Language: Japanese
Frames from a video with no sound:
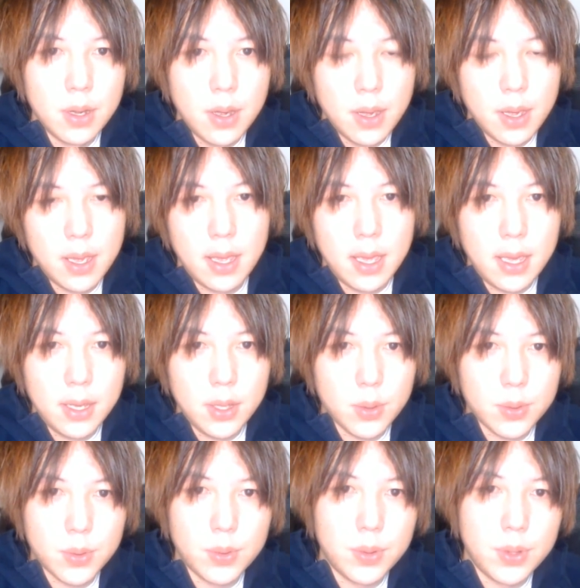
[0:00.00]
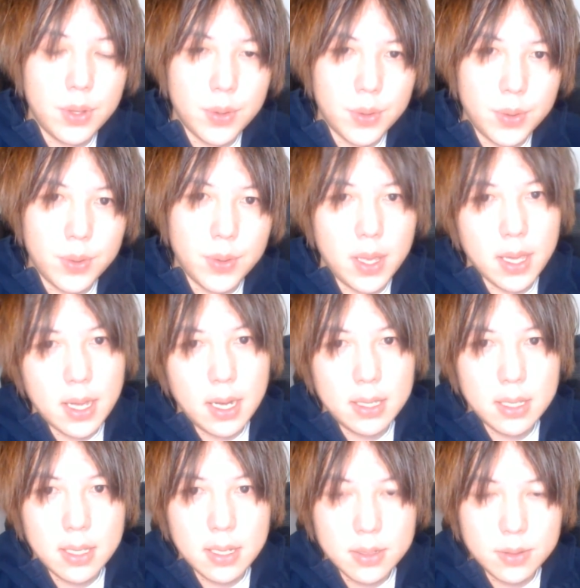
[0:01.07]
えエイト君による、え
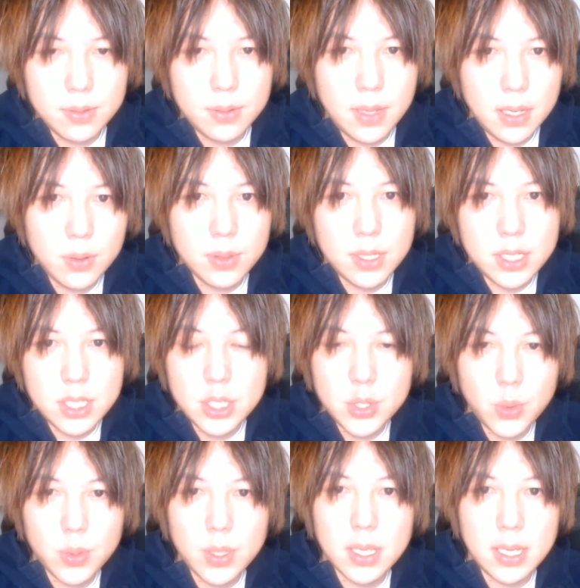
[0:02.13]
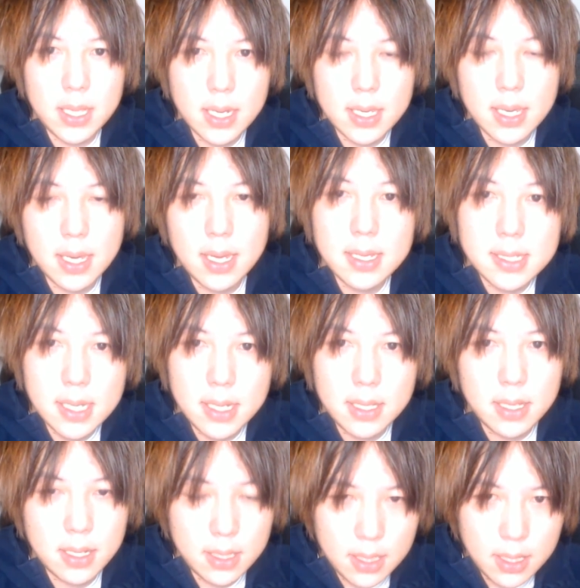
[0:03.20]
カナダ君への日常的な経済
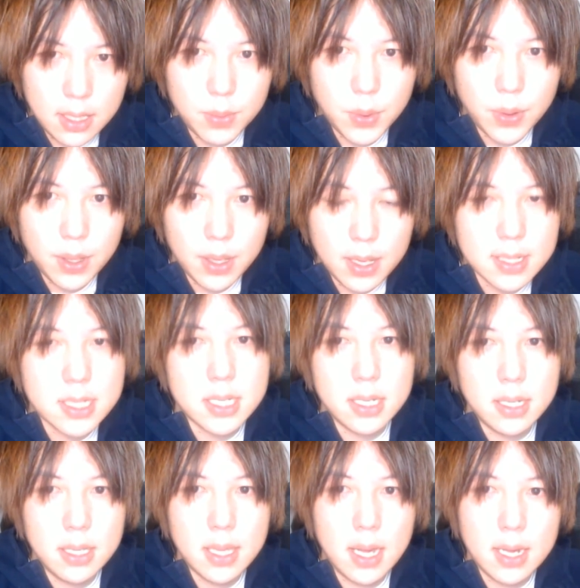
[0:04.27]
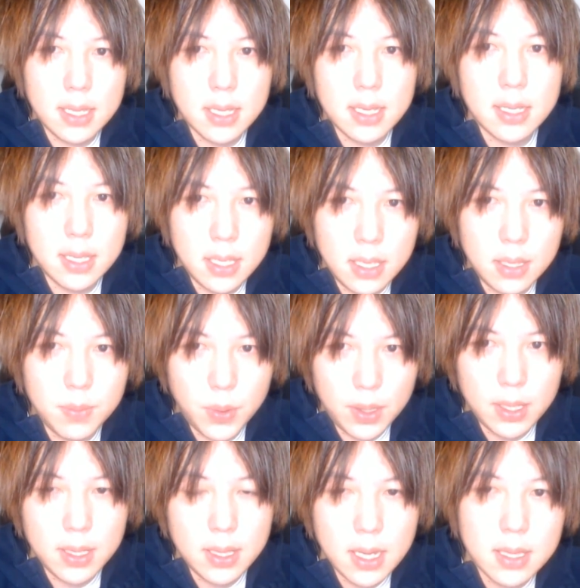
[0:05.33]
的 DV、え身体的
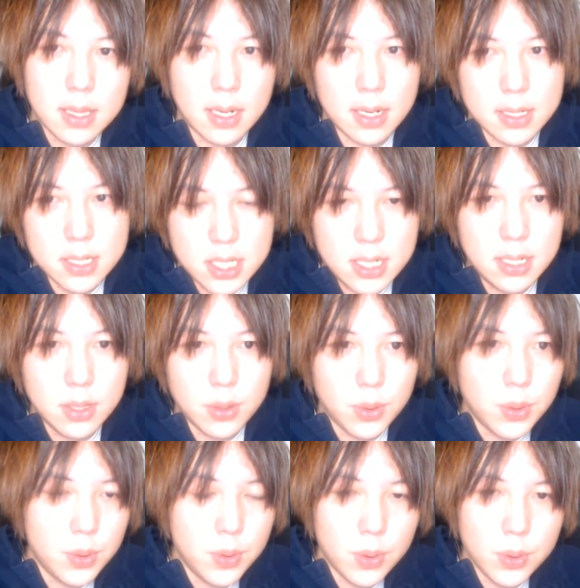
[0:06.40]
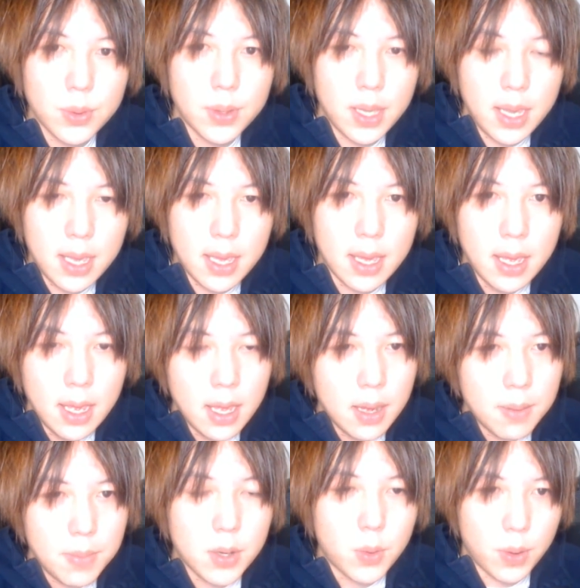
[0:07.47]
DV だったらしいということで、
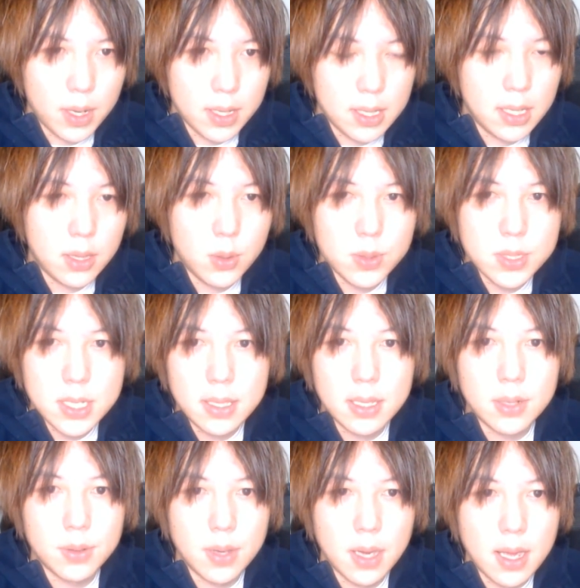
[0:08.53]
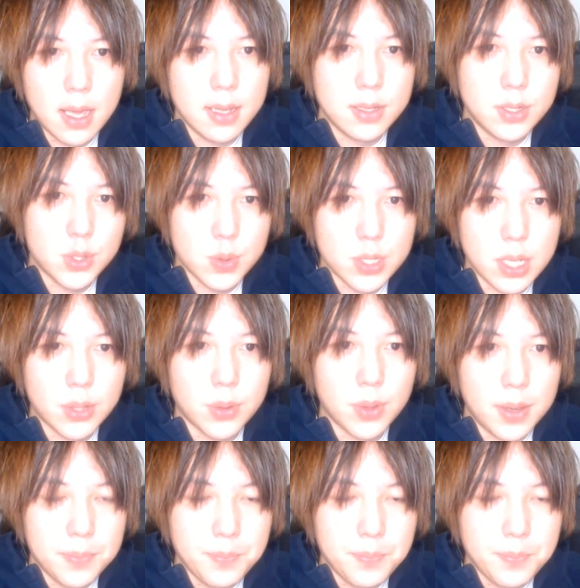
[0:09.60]
まあこれ、キットチャンネルが炎上したのね。